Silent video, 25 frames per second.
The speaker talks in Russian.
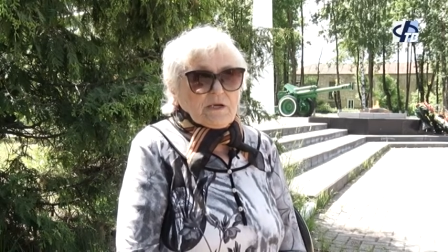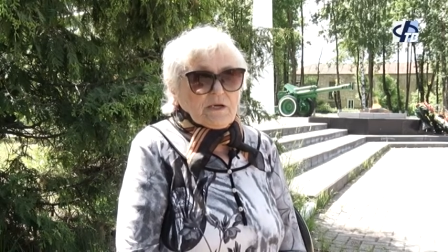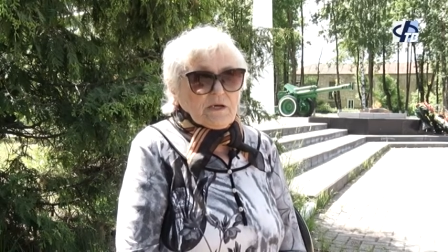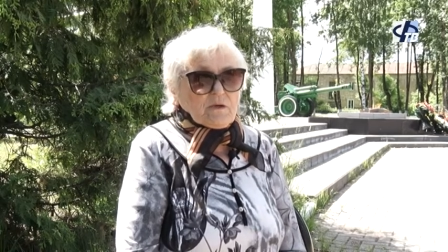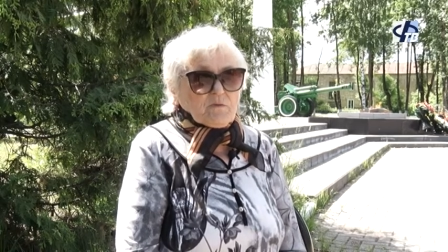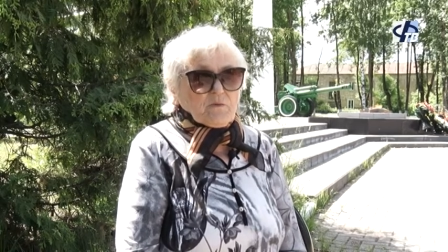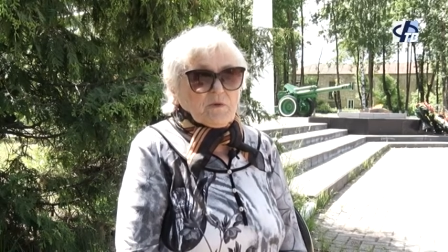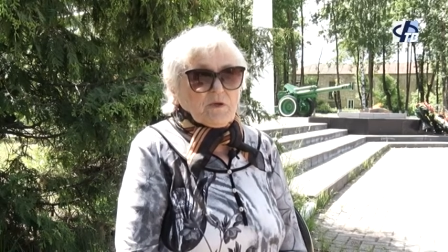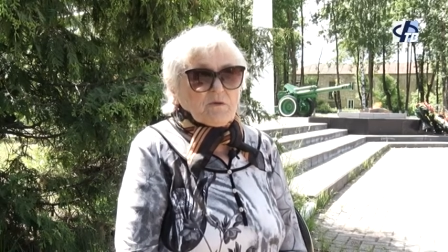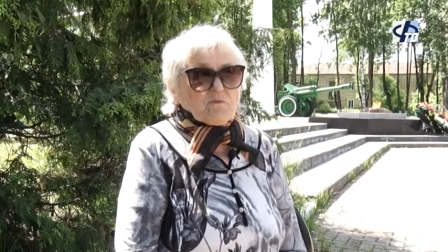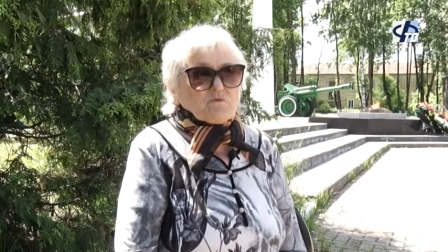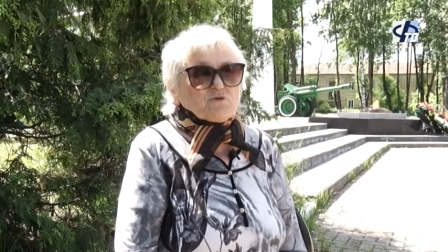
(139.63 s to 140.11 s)

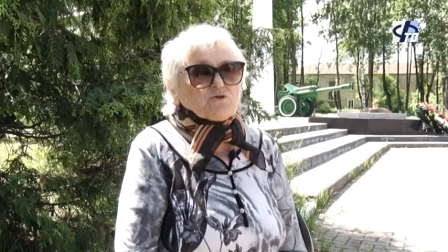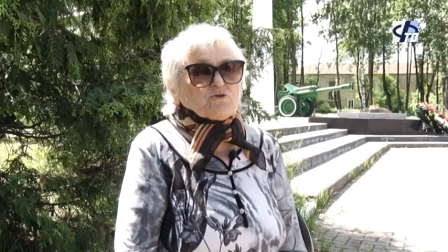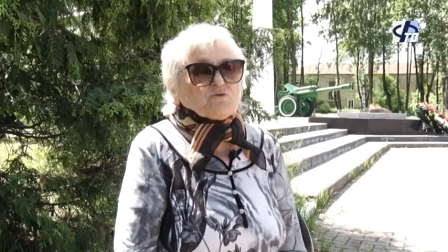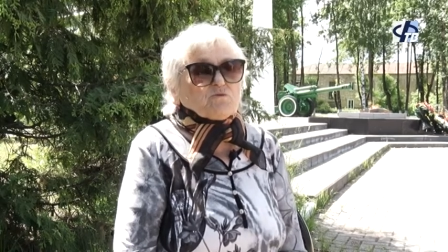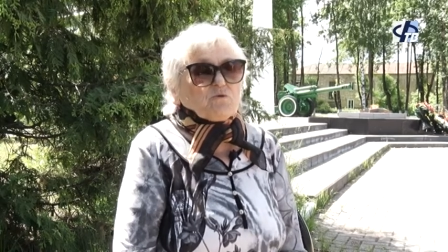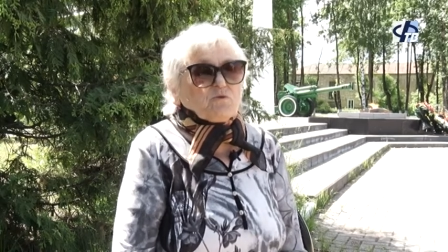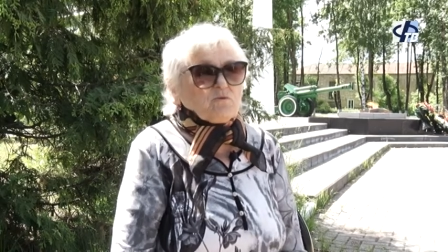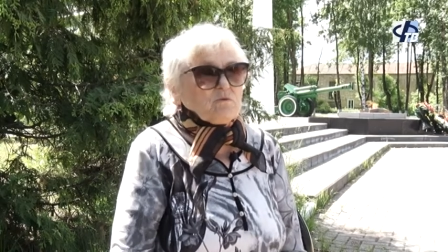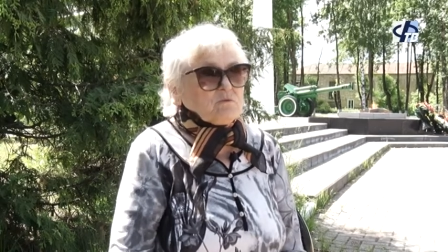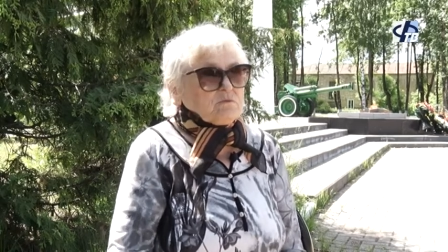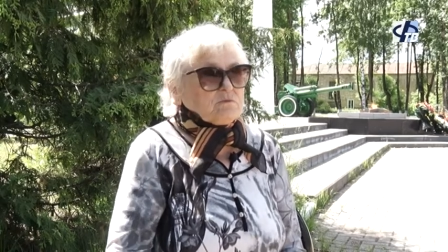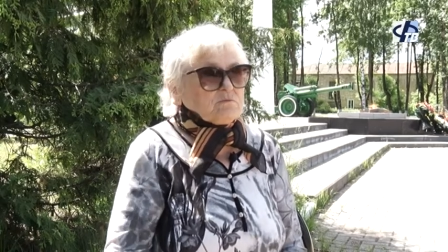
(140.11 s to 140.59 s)
А
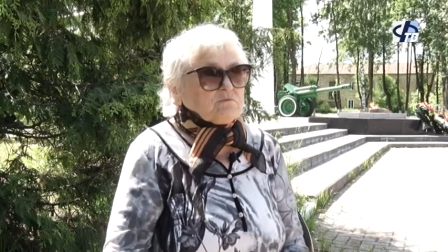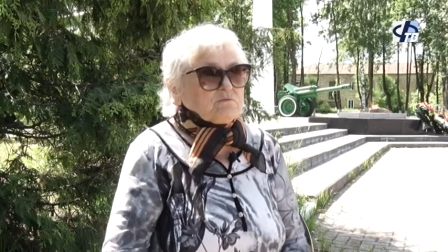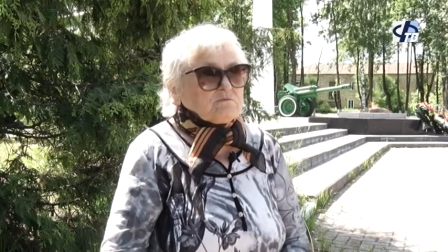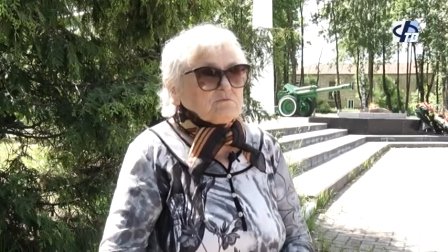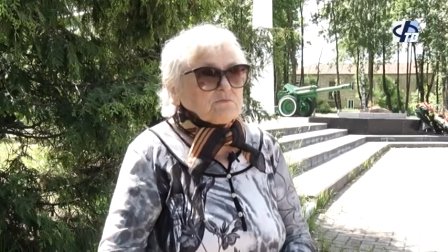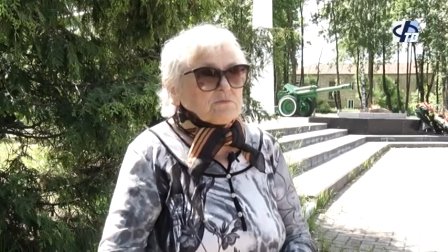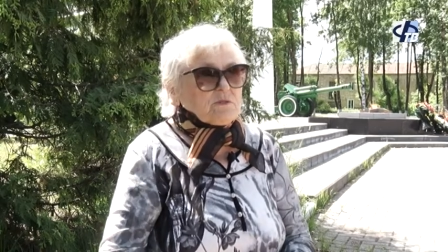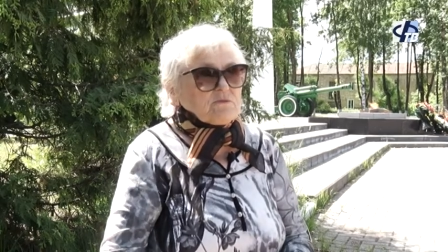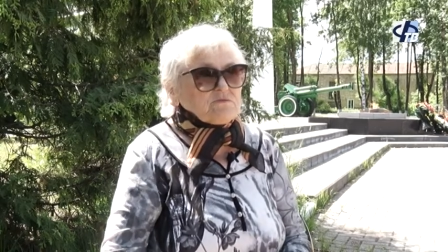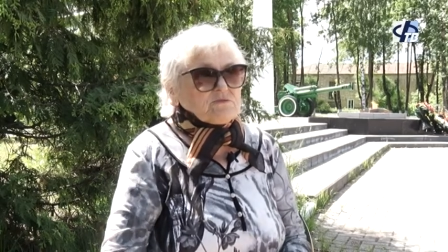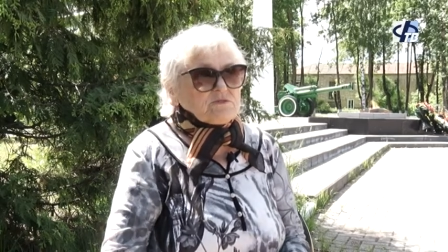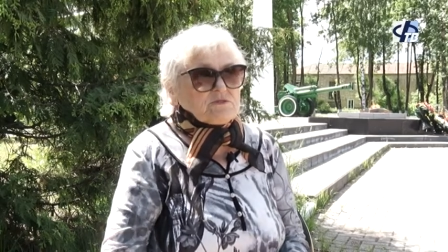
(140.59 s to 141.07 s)
бабушку
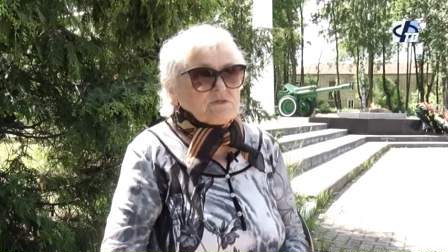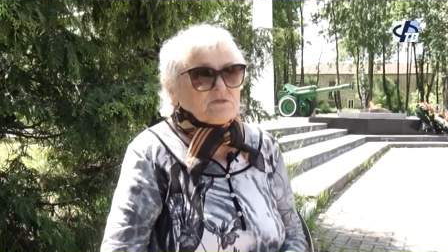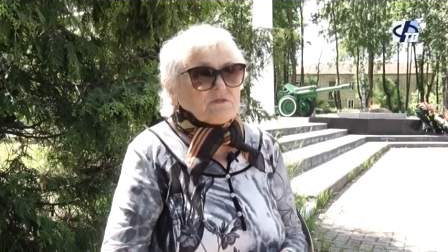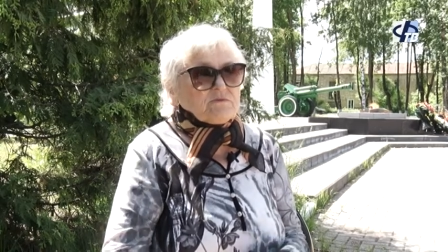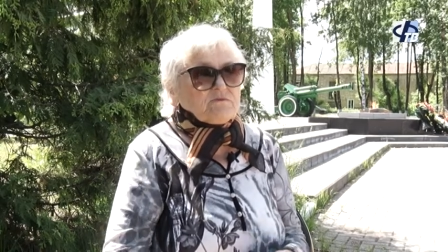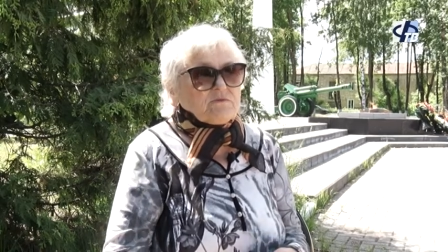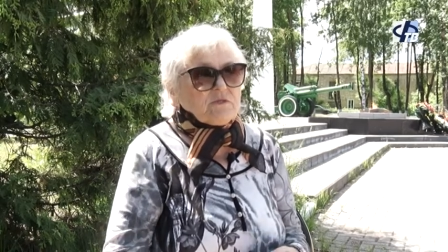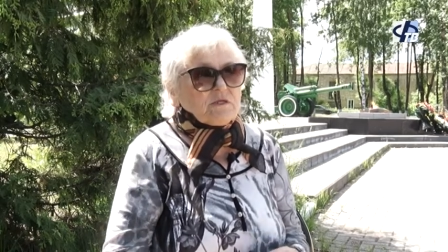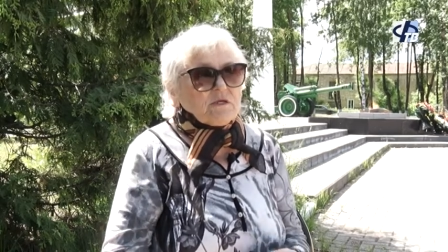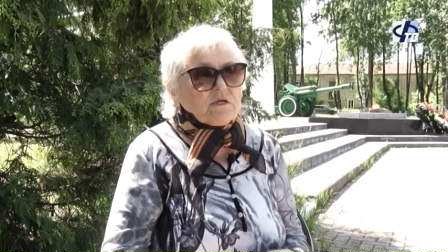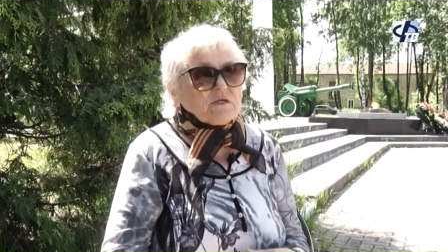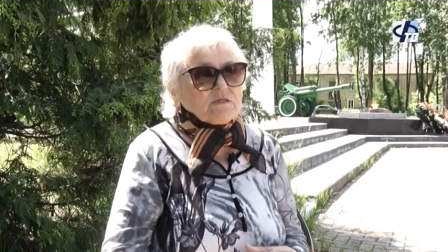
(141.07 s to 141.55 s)
ну, в
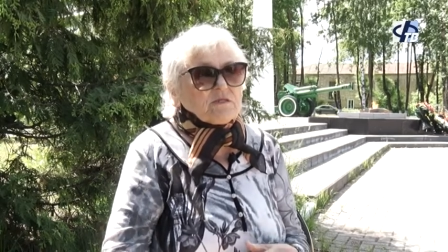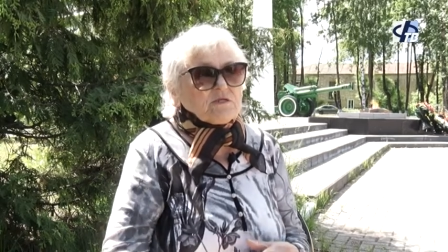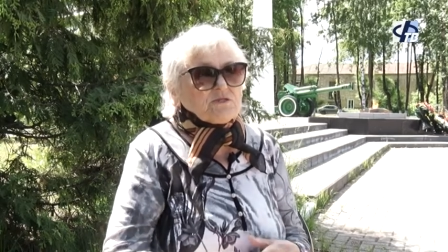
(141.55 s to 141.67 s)
деревнях